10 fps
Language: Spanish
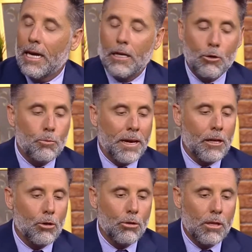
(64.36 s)
hay un
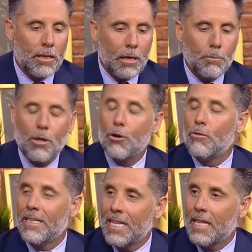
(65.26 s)
periodo de tiempo de
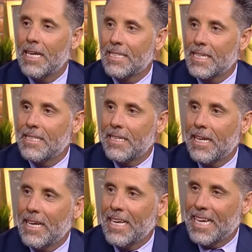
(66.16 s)
90 días que se
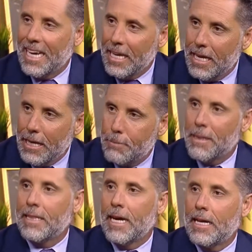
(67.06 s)
tiene que
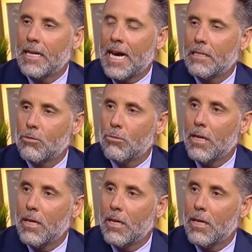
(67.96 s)
investigar el caso.